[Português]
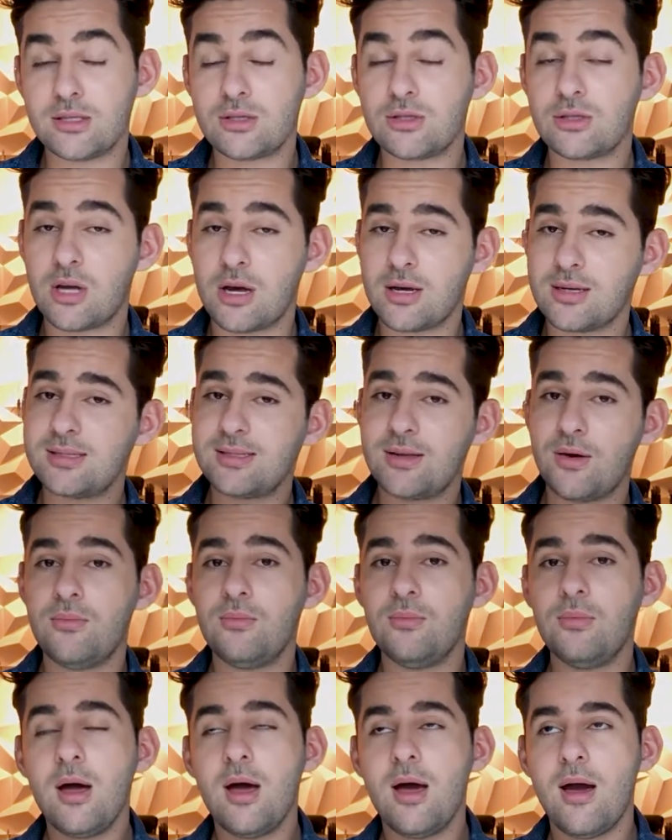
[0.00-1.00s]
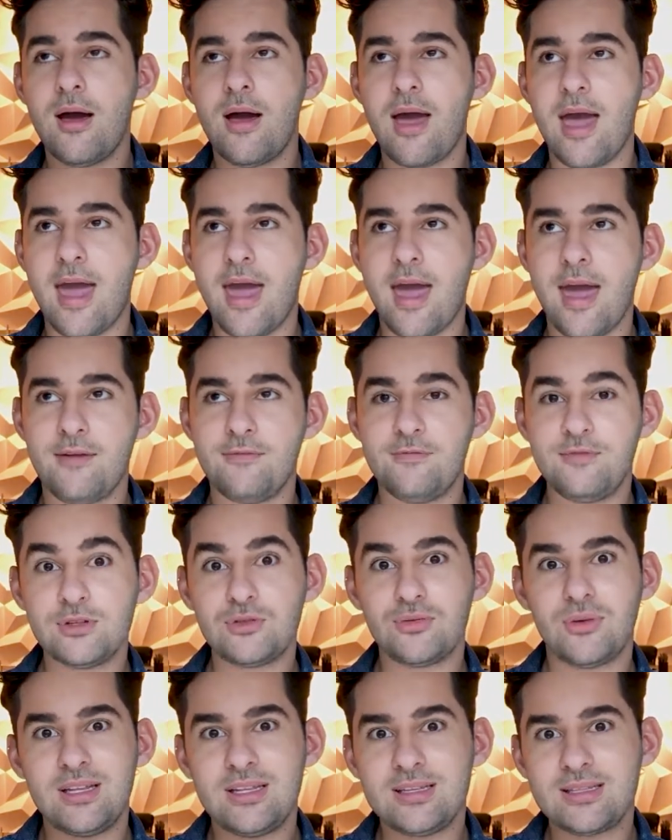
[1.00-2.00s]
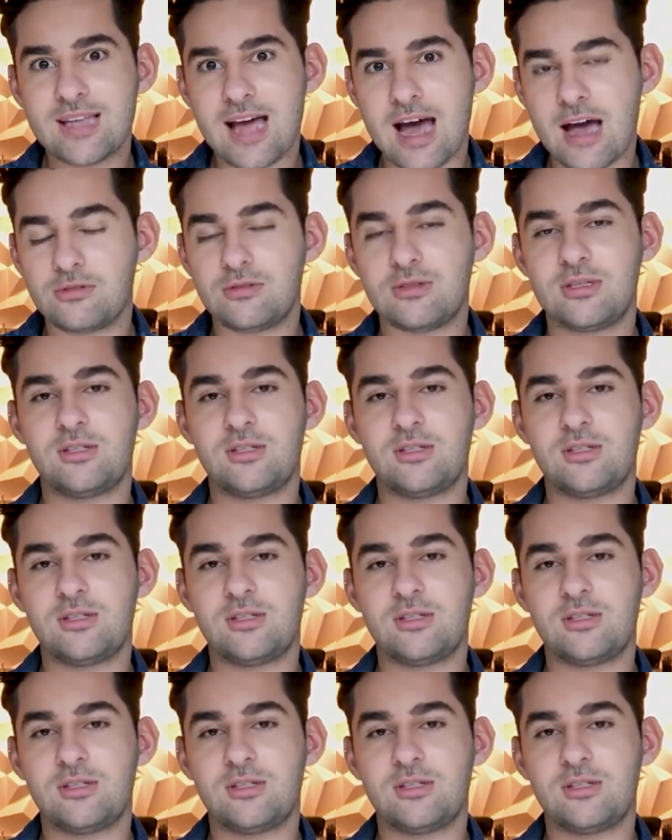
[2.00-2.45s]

só são é, visualizados,